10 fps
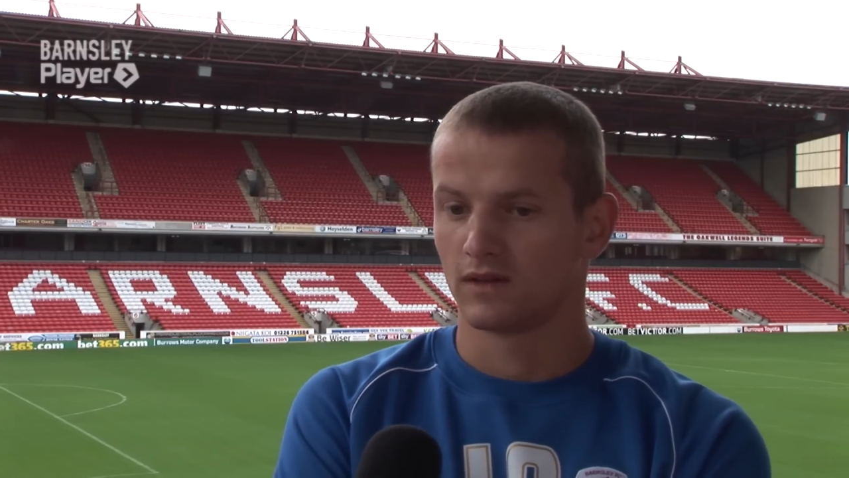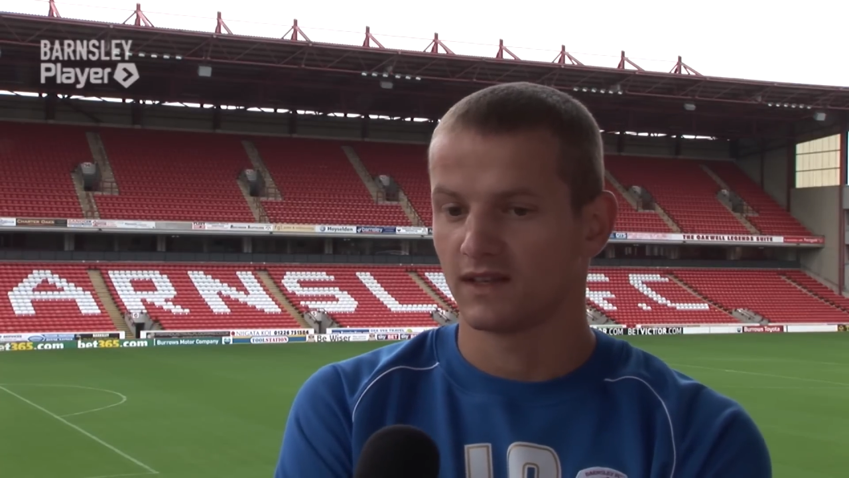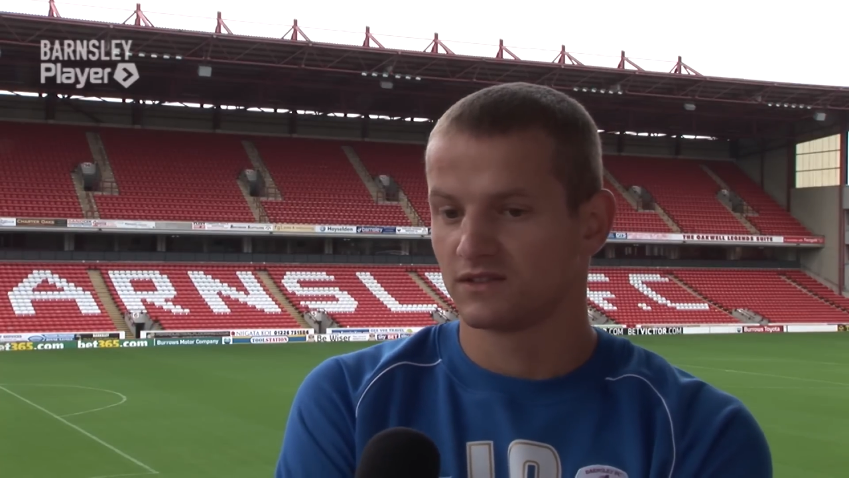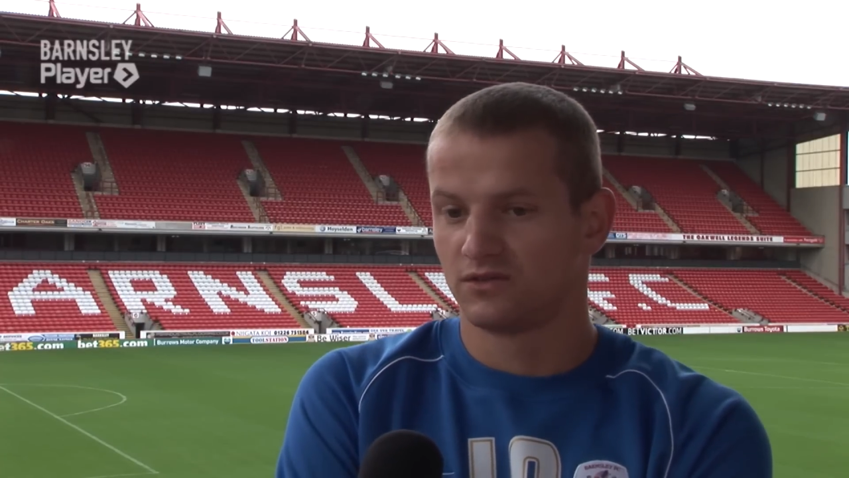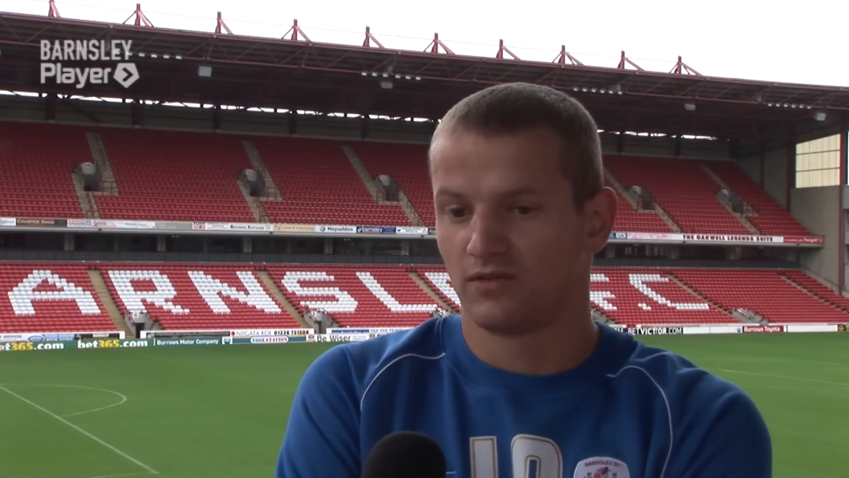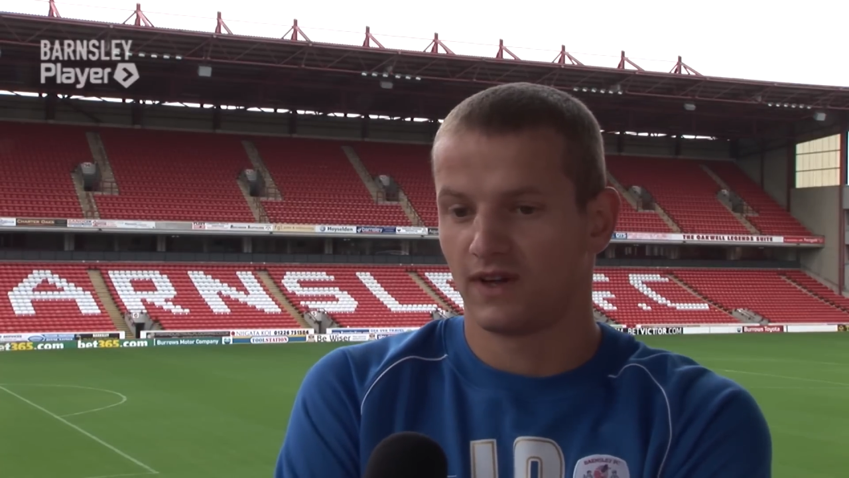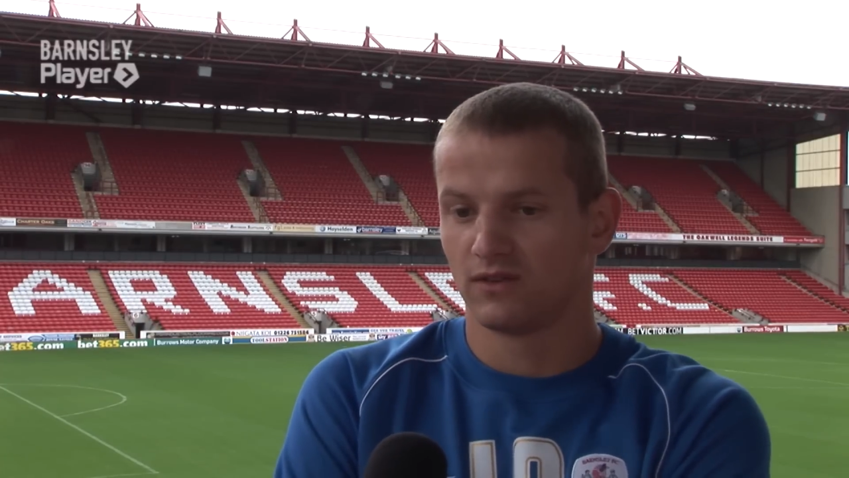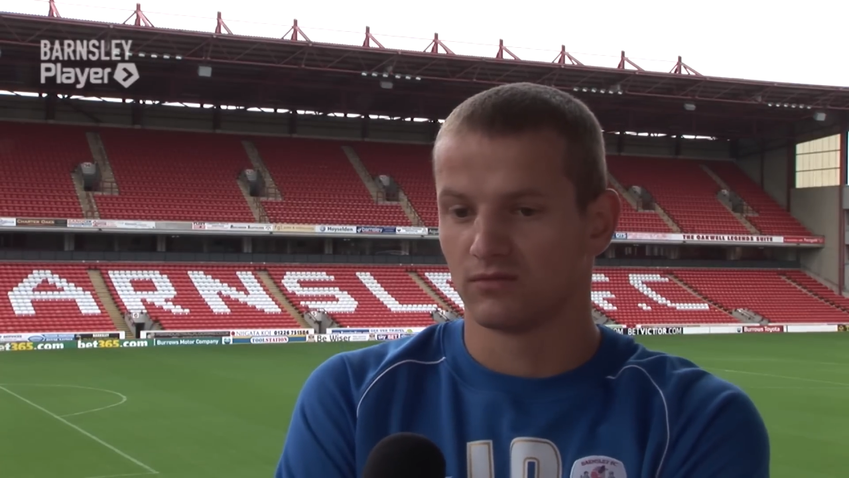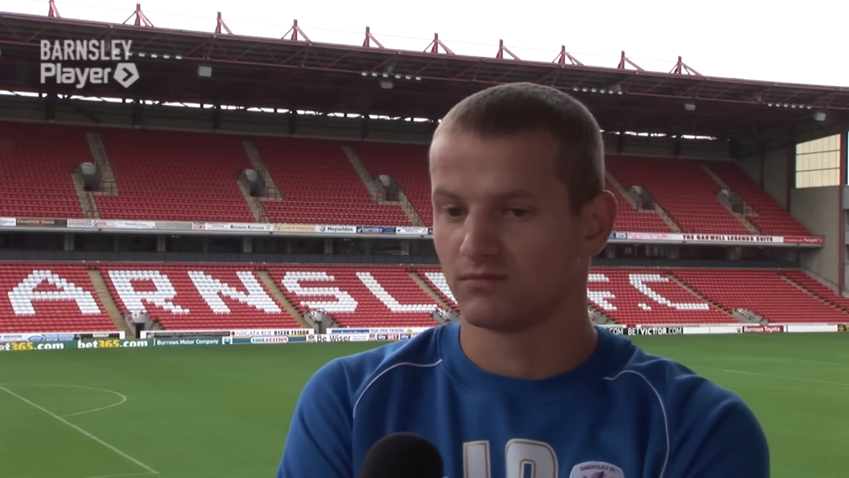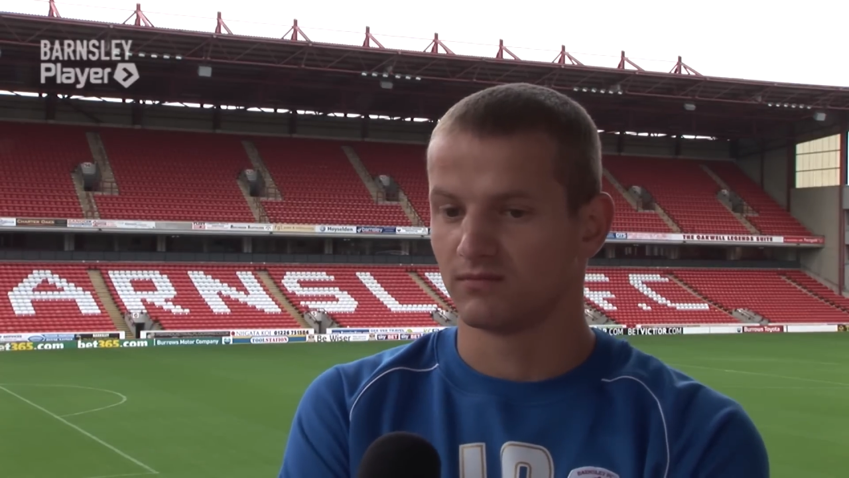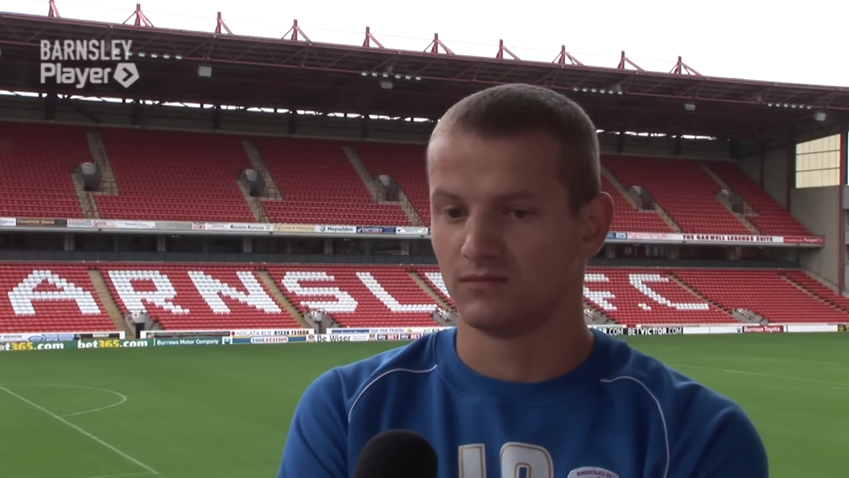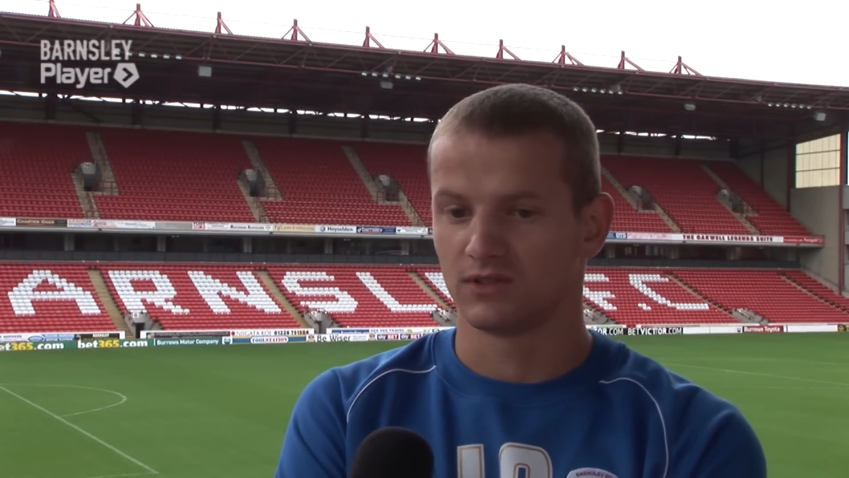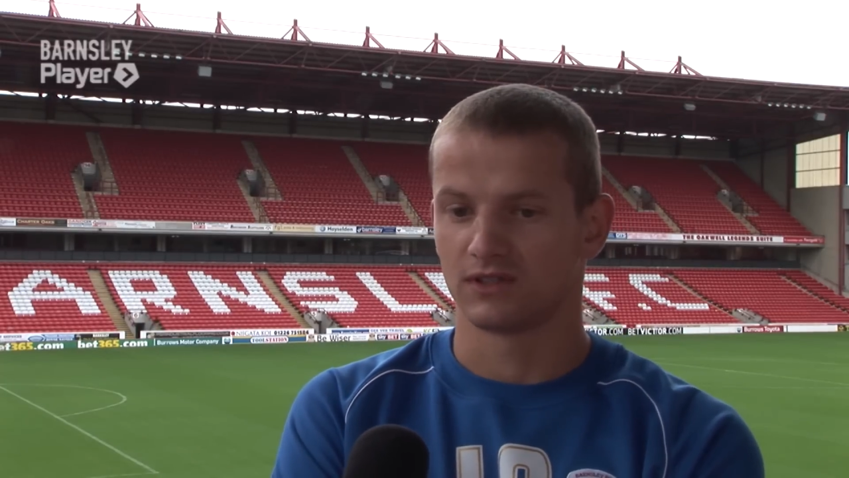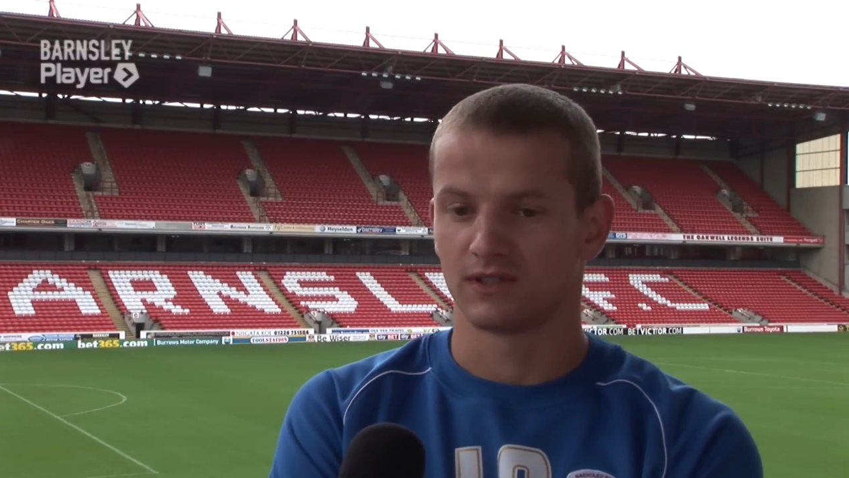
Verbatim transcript: Tak, zdecydowanie. No, myślę,